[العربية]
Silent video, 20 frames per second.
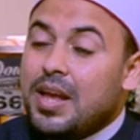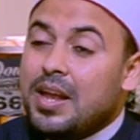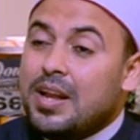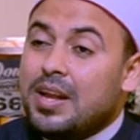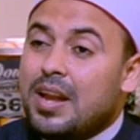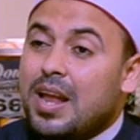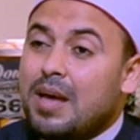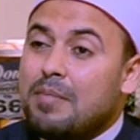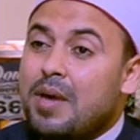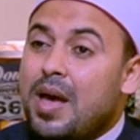
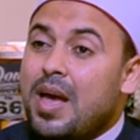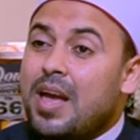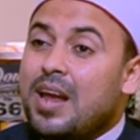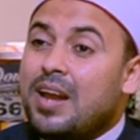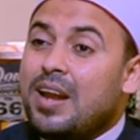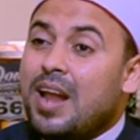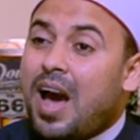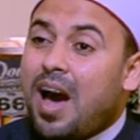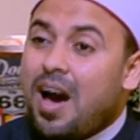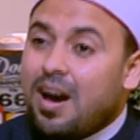انما
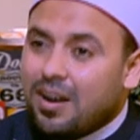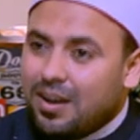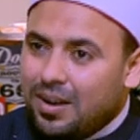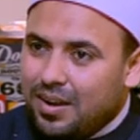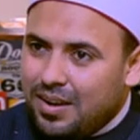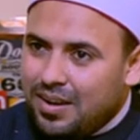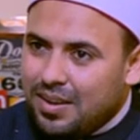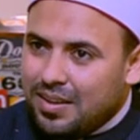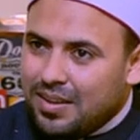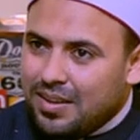
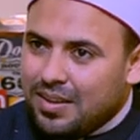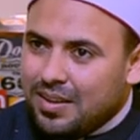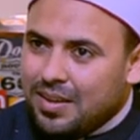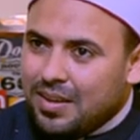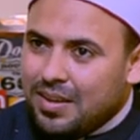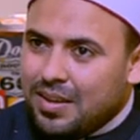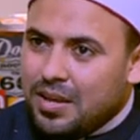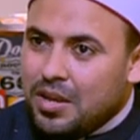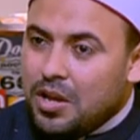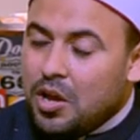العقل
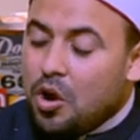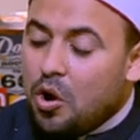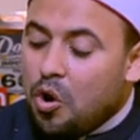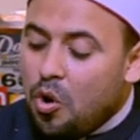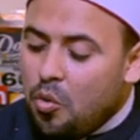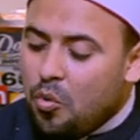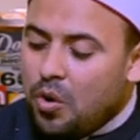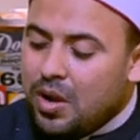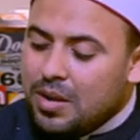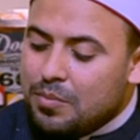
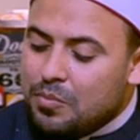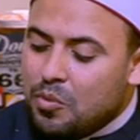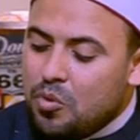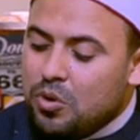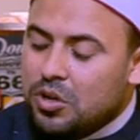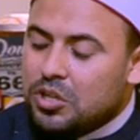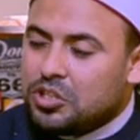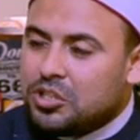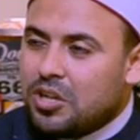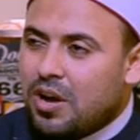هو اللي
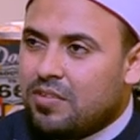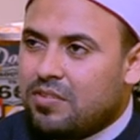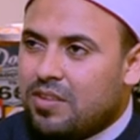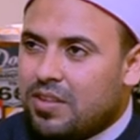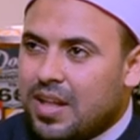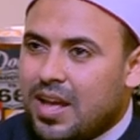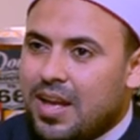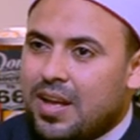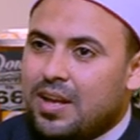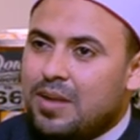بيقول
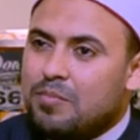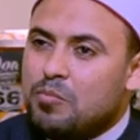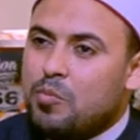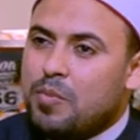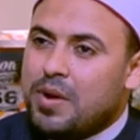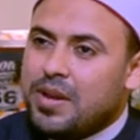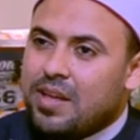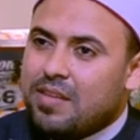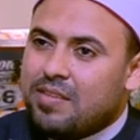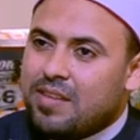الشخص ده
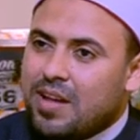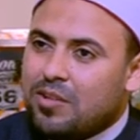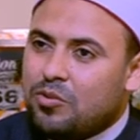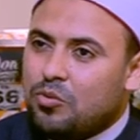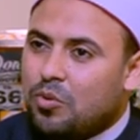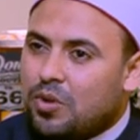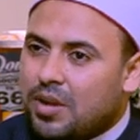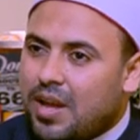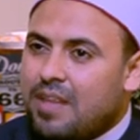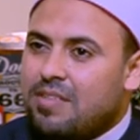
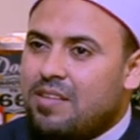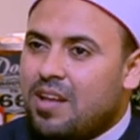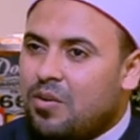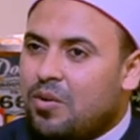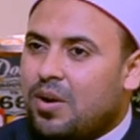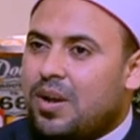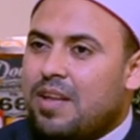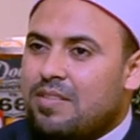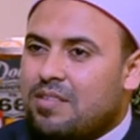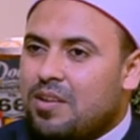مميزاته كذا
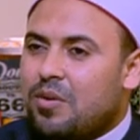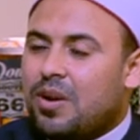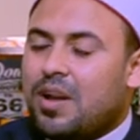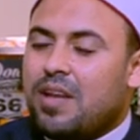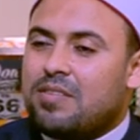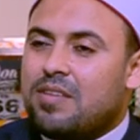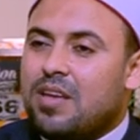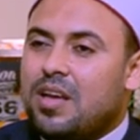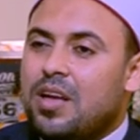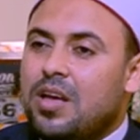وكذا
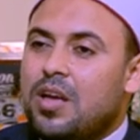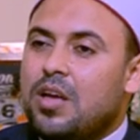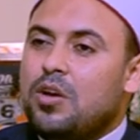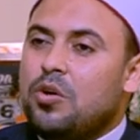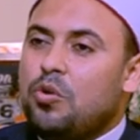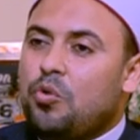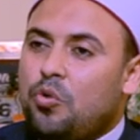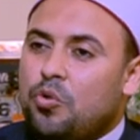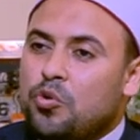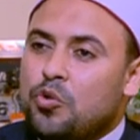وكذا
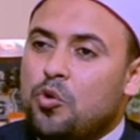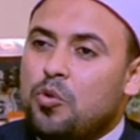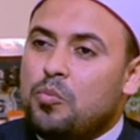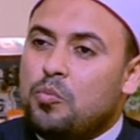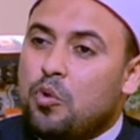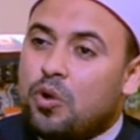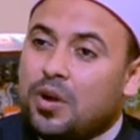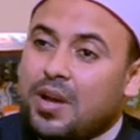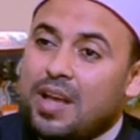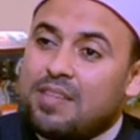
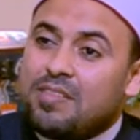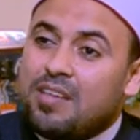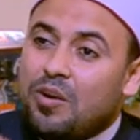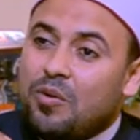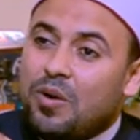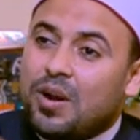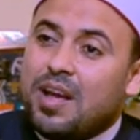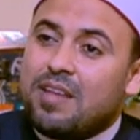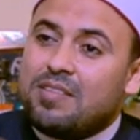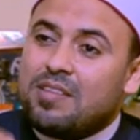عيوبه كذا
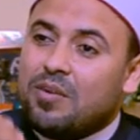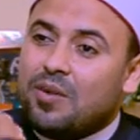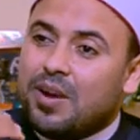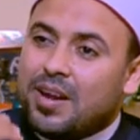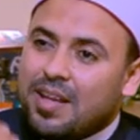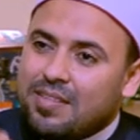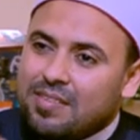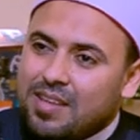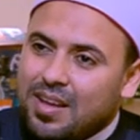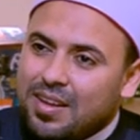وكذا
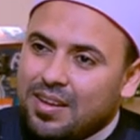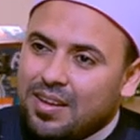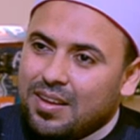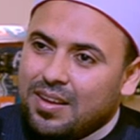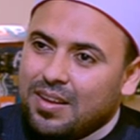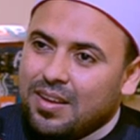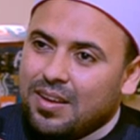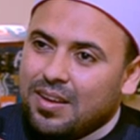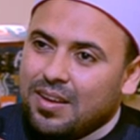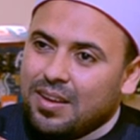وكذا
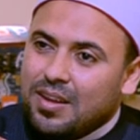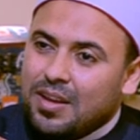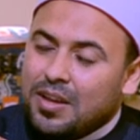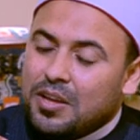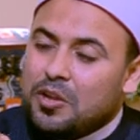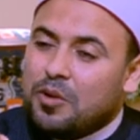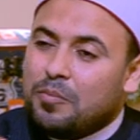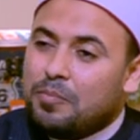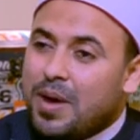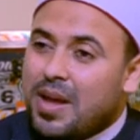
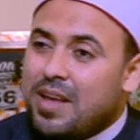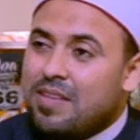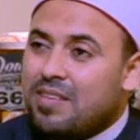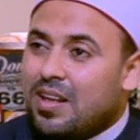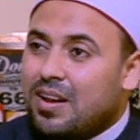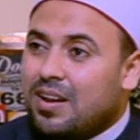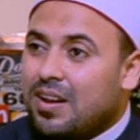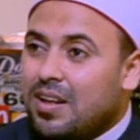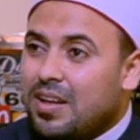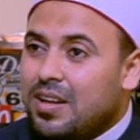يبقى
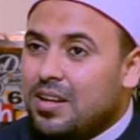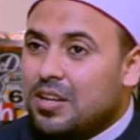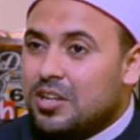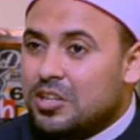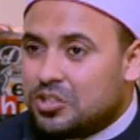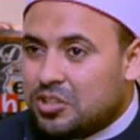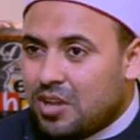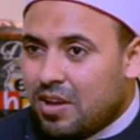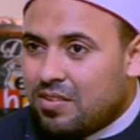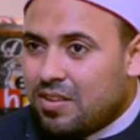اذا
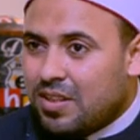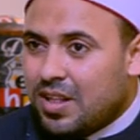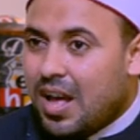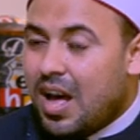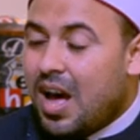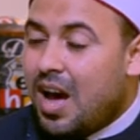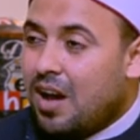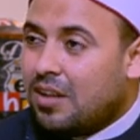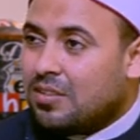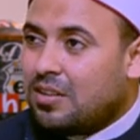الشخص
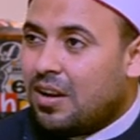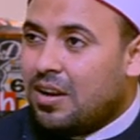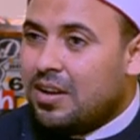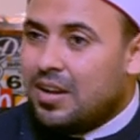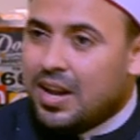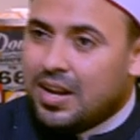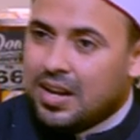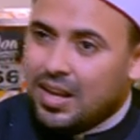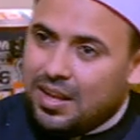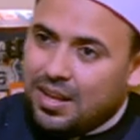ده هقدر
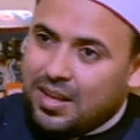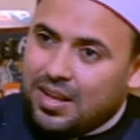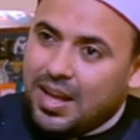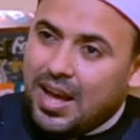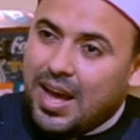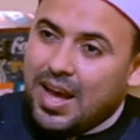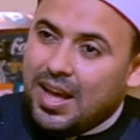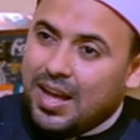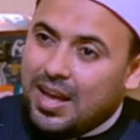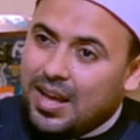ان انا
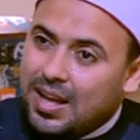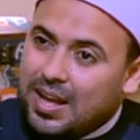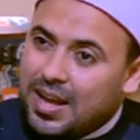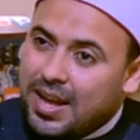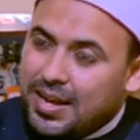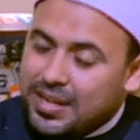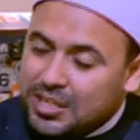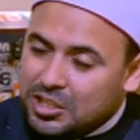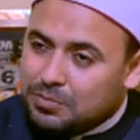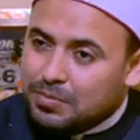
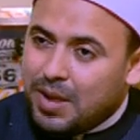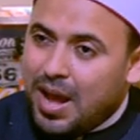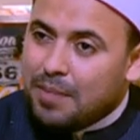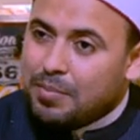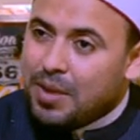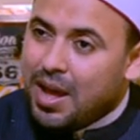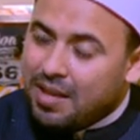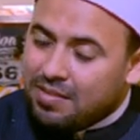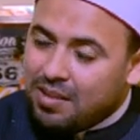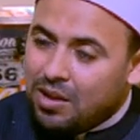اعيش
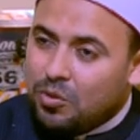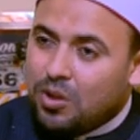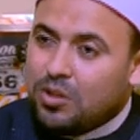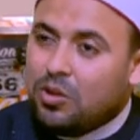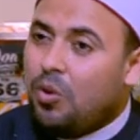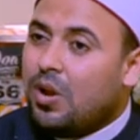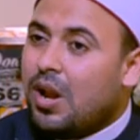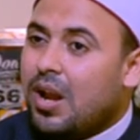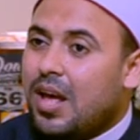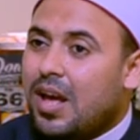معاه بهذا
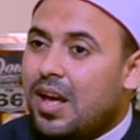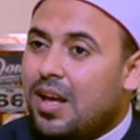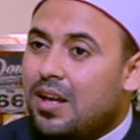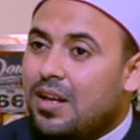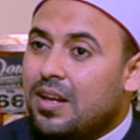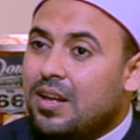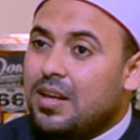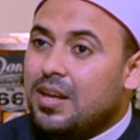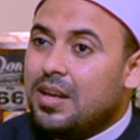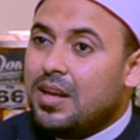الوضع ولا لا
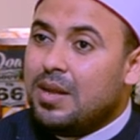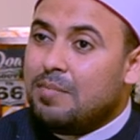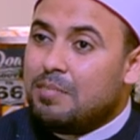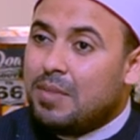مم.